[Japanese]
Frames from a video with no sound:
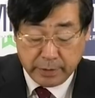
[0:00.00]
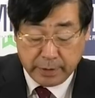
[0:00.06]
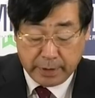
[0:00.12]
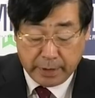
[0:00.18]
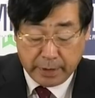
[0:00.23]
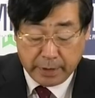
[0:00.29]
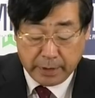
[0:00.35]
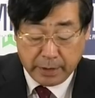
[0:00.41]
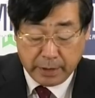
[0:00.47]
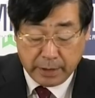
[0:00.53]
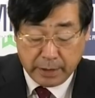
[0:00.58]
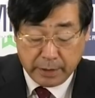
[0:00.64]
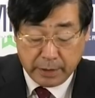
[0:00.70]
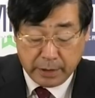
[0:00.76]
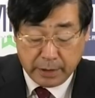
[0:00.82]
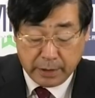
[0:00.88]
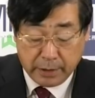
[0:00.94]

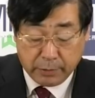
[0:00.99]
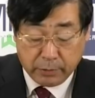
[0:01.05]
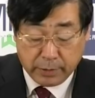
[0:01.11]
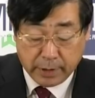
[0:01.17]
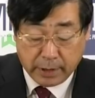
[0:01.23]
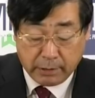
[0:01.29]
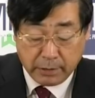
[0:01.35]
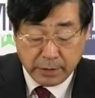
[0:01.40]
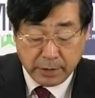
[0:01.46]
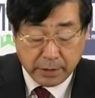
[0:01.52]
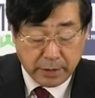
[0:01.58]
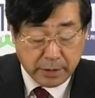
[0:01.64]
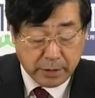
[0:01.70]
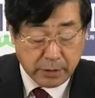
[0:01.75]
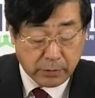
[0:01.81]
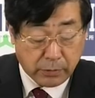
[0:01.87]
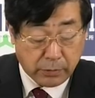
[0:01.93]
えーこれ川
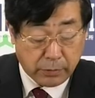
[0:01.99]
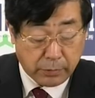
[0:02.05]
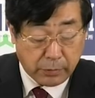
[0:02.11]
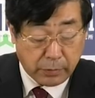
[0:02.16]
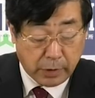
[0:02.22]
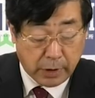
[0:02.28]
崎二郎、